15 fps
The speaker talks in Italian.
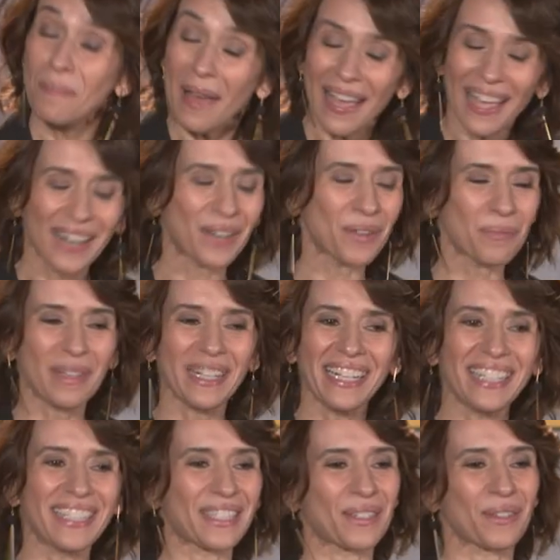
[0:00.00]
È noi. bello,
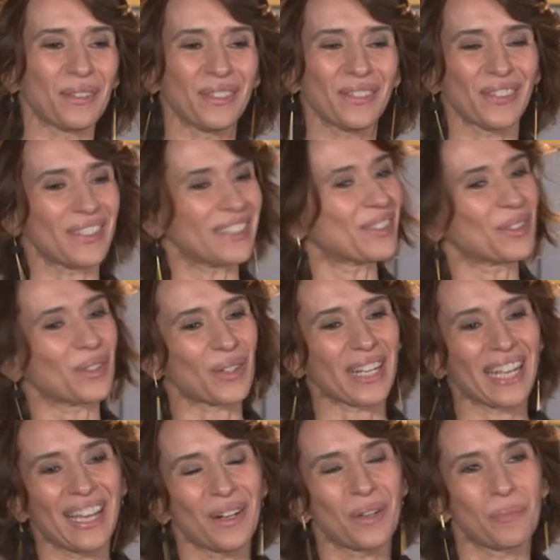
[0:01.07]
bellissimo, mi hai fatto un
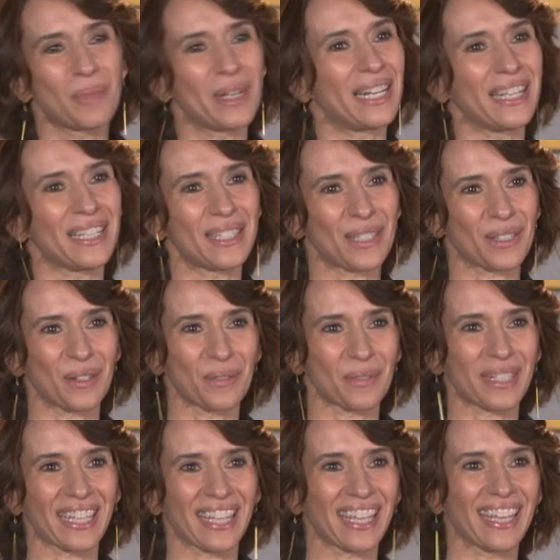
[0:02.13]
regalo bellissimo
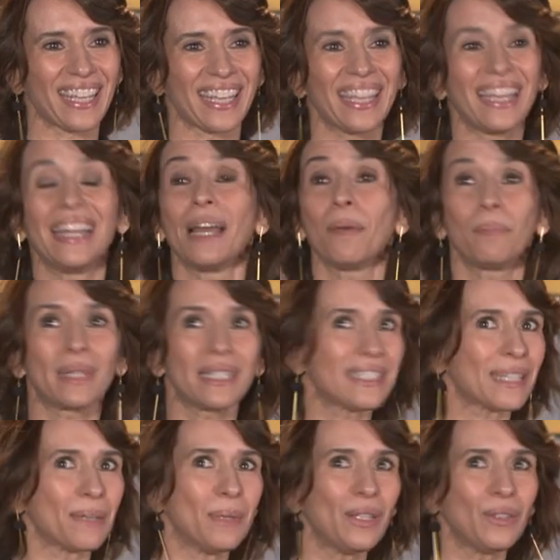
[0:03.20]
perché
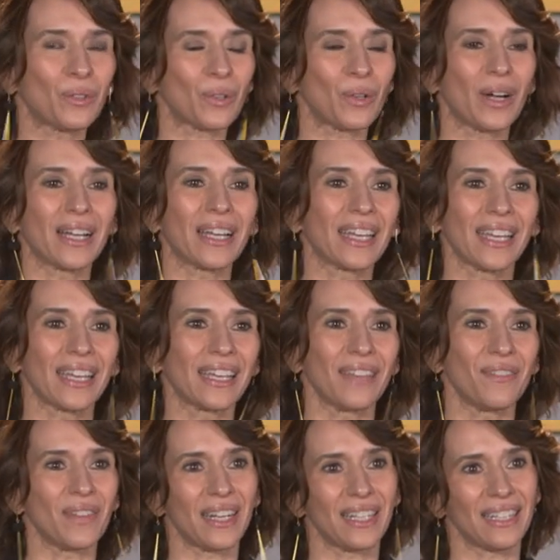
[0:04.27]
l'apprezzamento anche
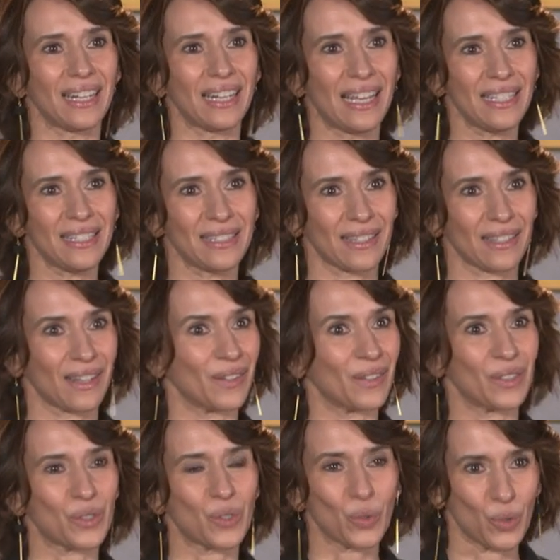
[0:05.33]
che viene dall'estero
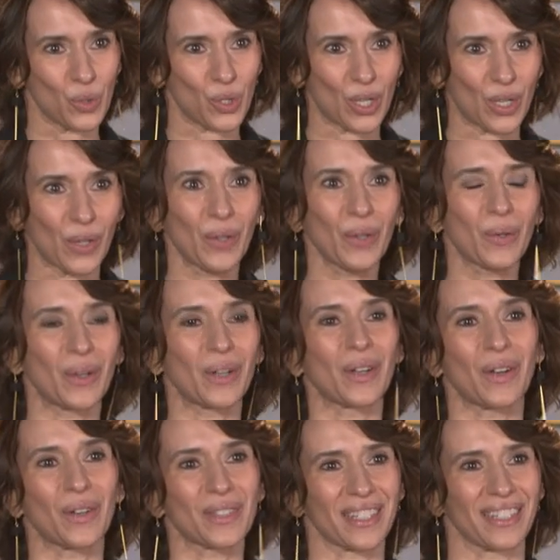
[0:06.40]
aggiunge no?
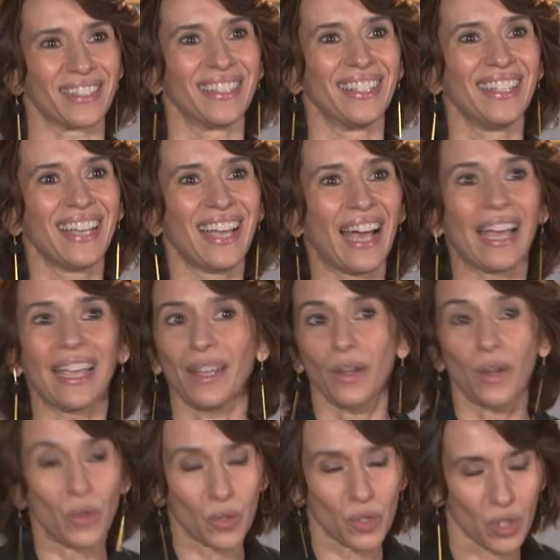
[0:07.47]
qualcosa ai,
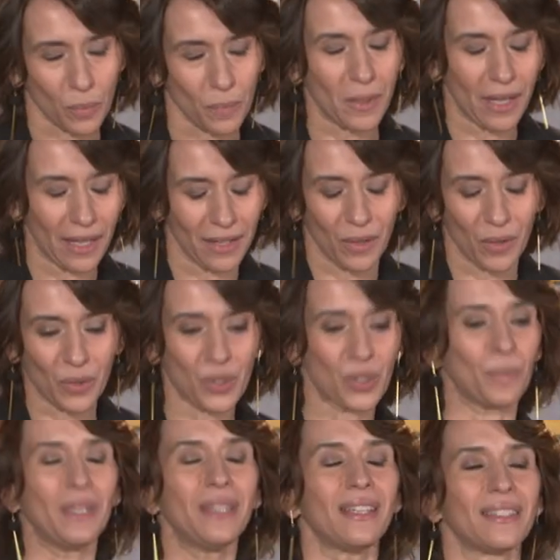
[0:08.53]
riconosci ai,
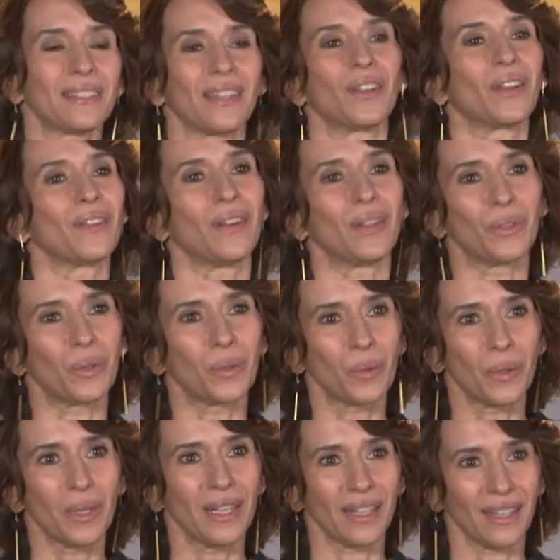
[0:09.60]
riconoscimenti che stanno arrivando
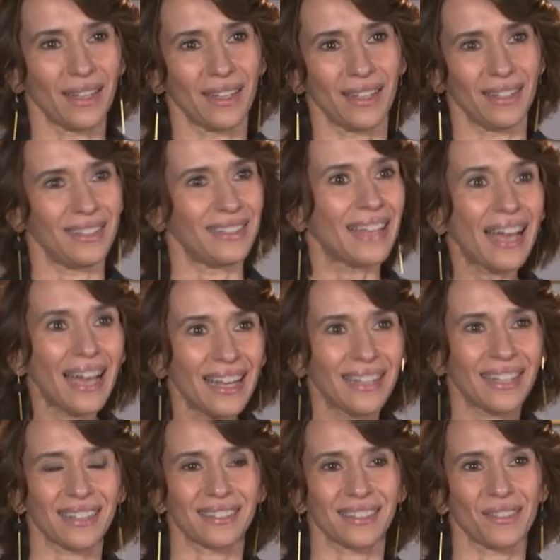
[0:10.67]
qui eh, in
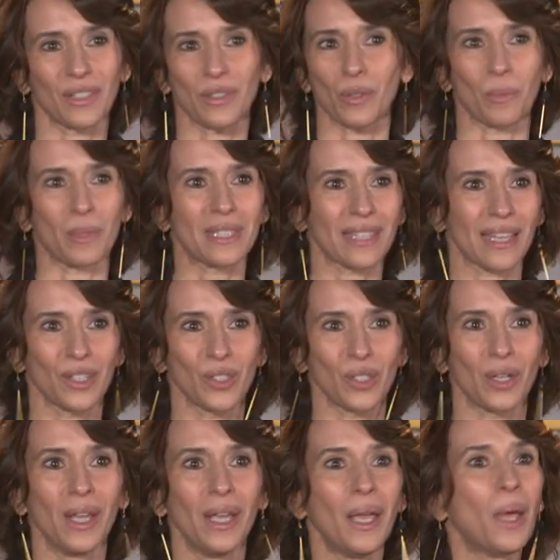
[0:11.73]
Italia attraverso
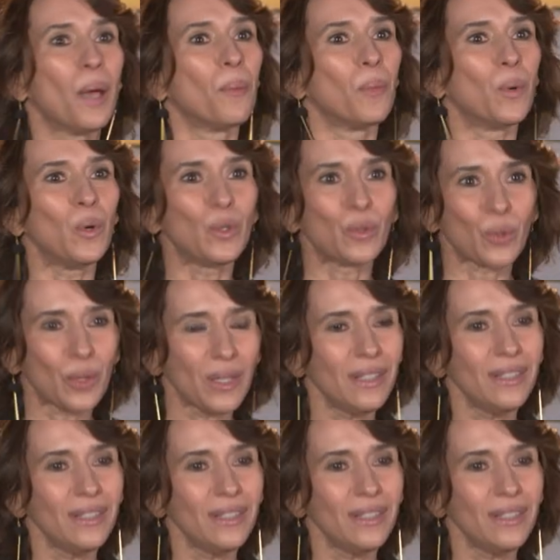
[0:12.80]
messaggi molto